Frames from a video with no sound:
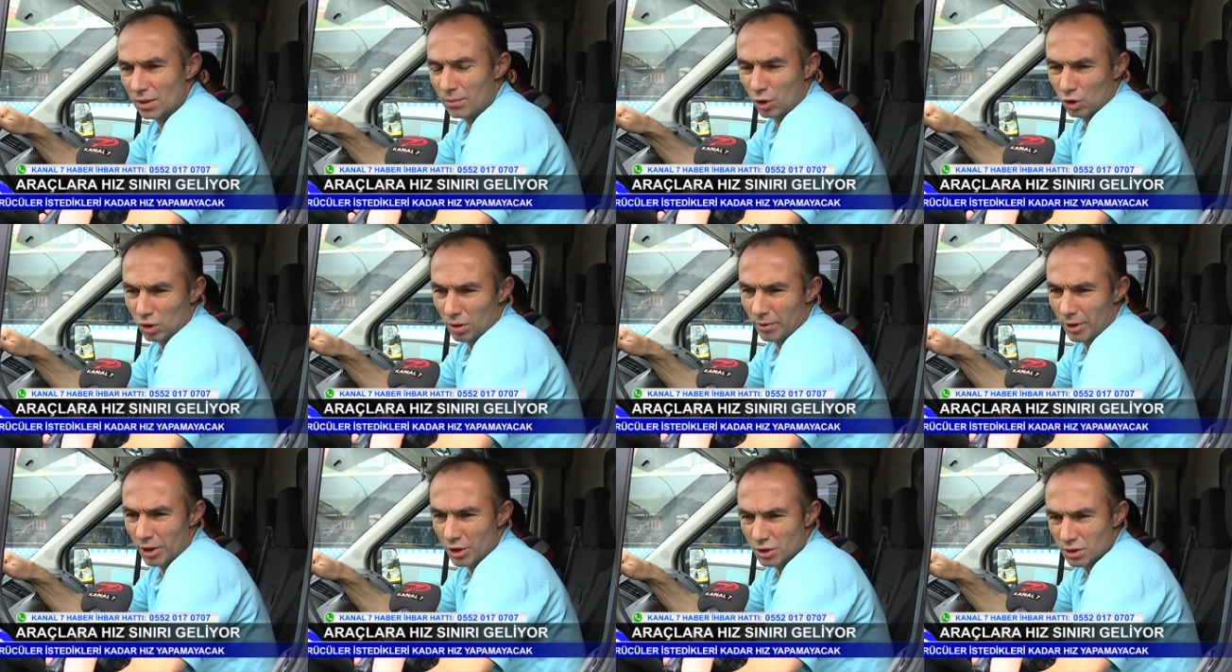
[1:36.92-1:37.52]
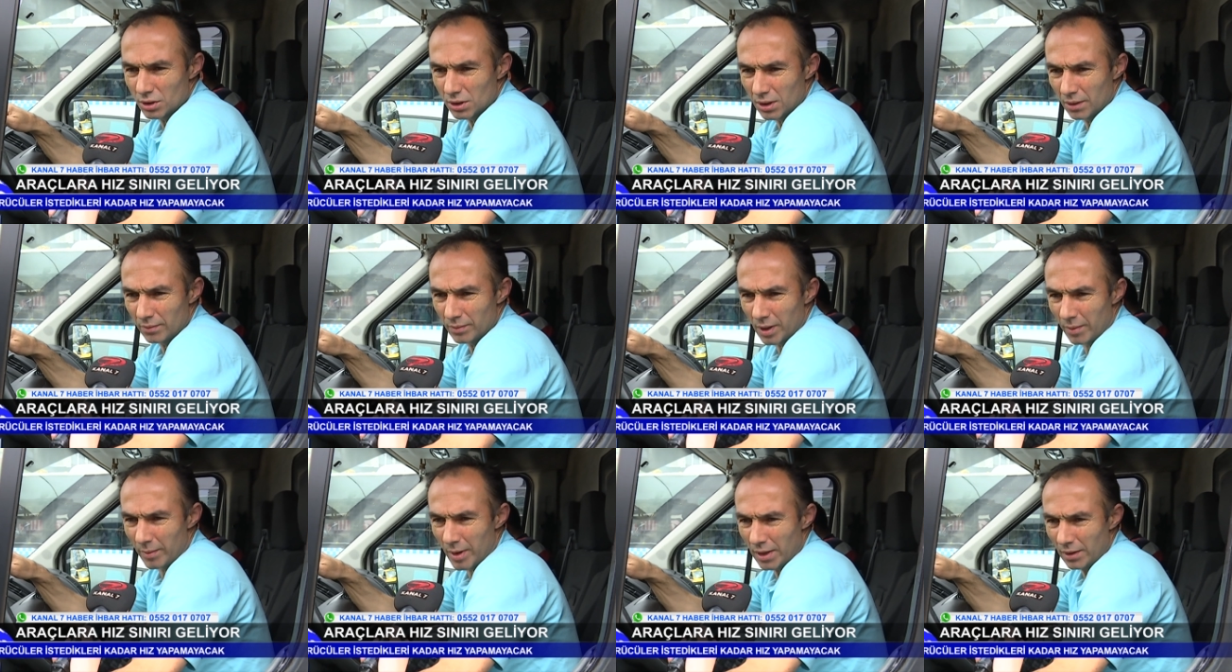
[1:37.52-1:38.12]
otobana
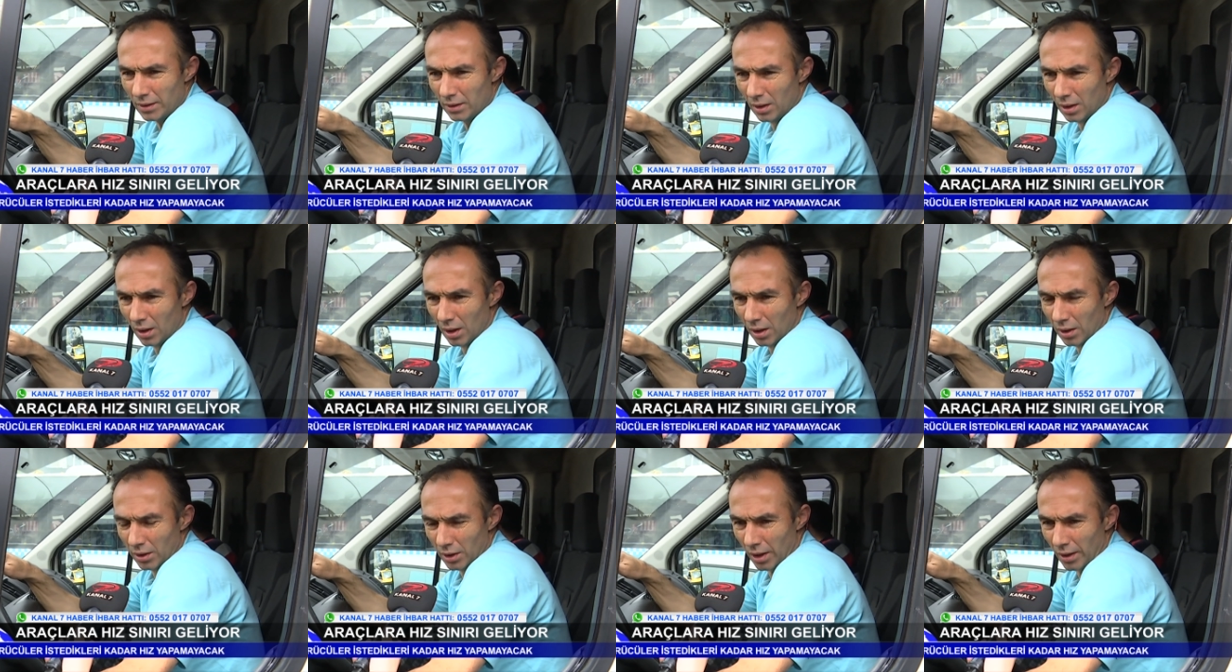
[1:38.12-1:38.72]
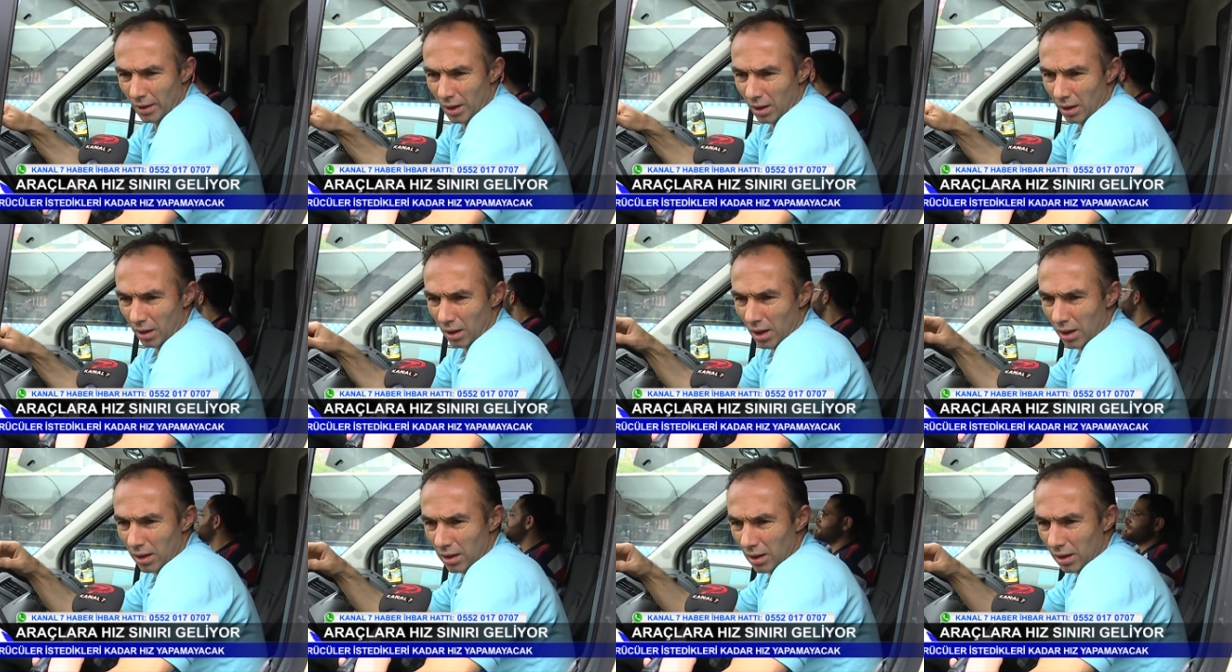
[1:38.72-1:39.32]
çıktığım zaman yani
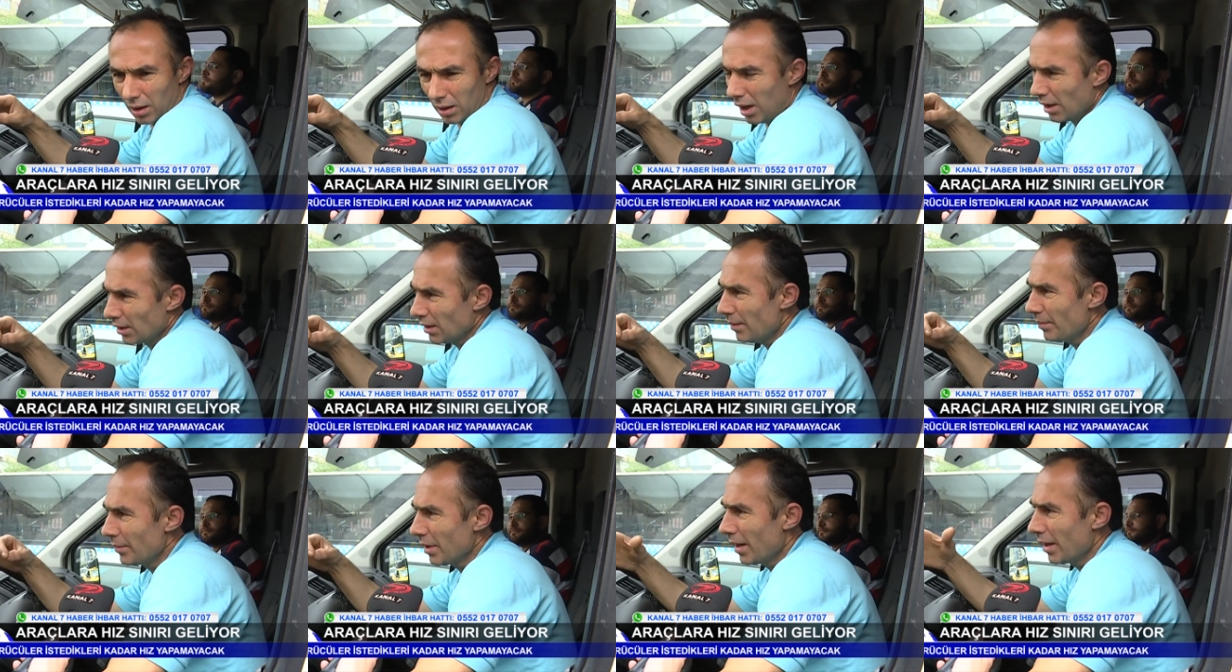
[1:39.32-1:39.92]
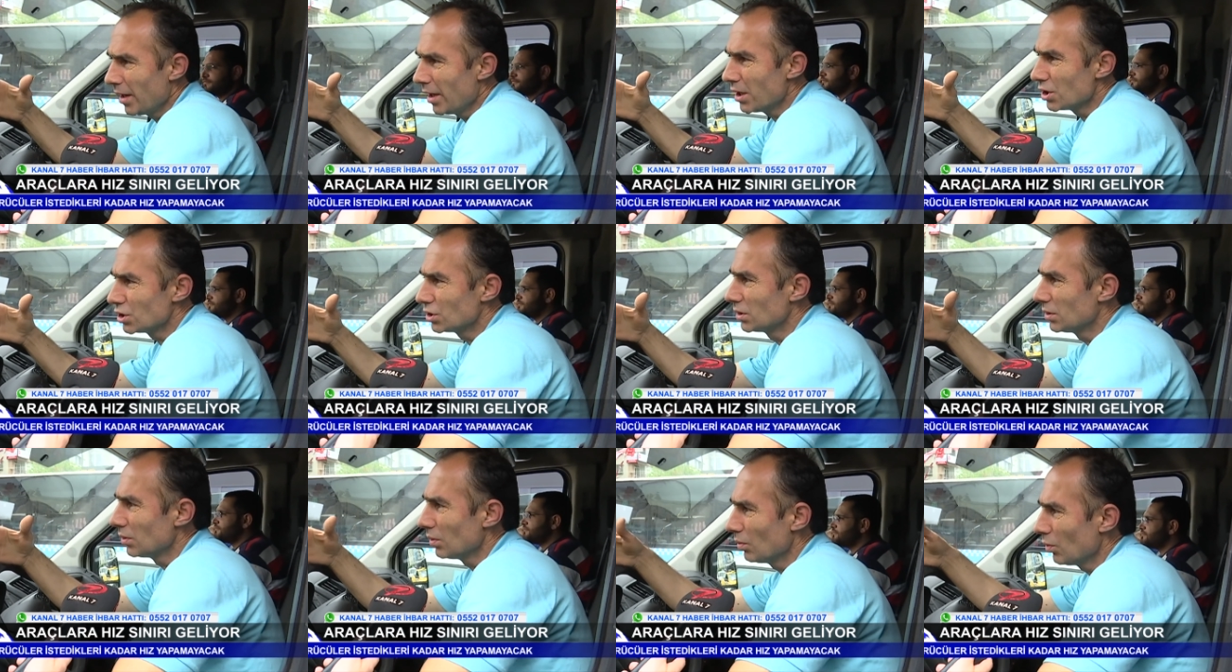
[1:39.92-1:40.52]
Allah adam yani
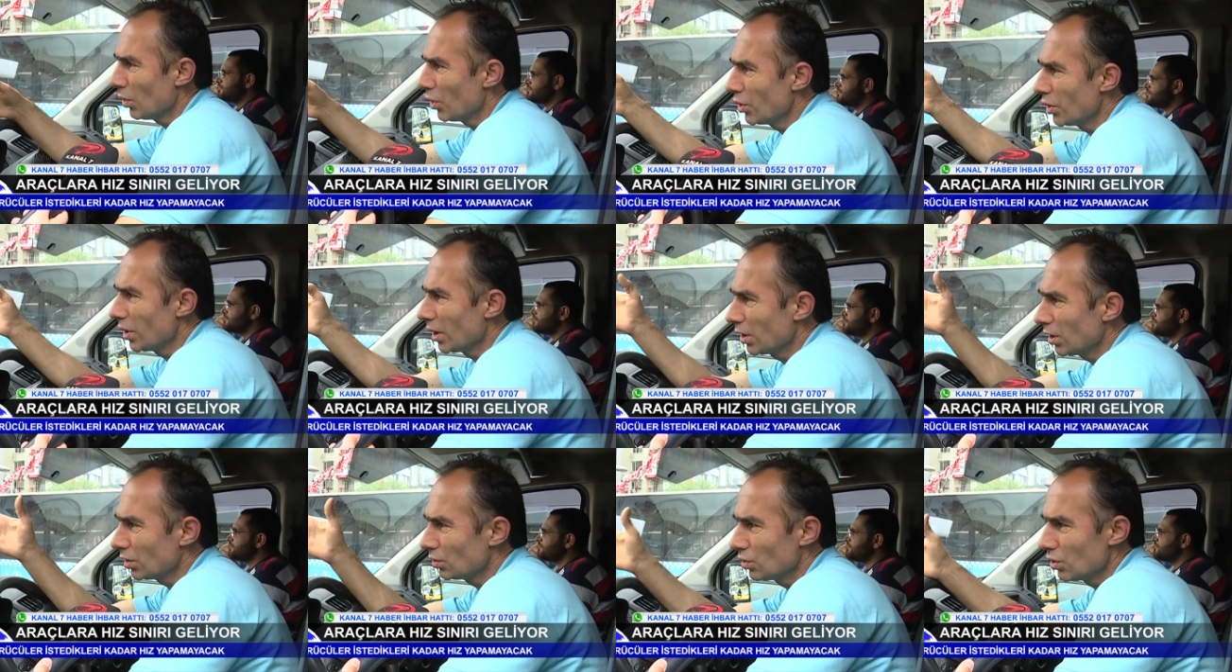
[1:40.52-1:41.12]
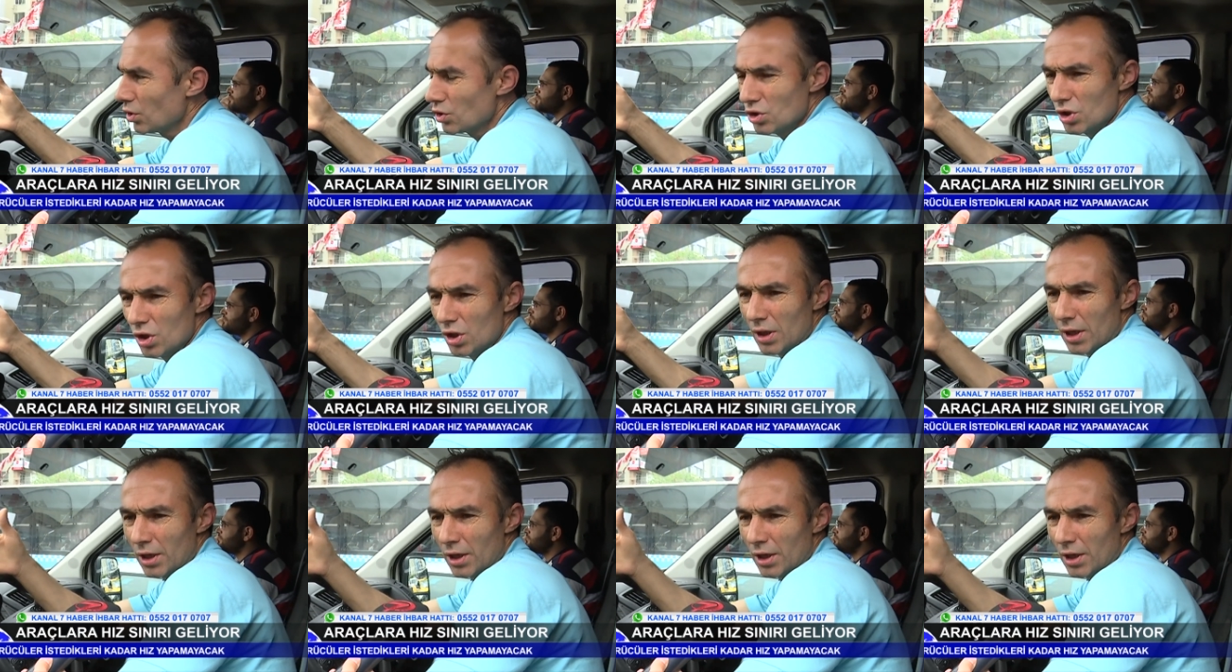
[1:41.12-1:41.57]
hiç önündeki sürücüyü,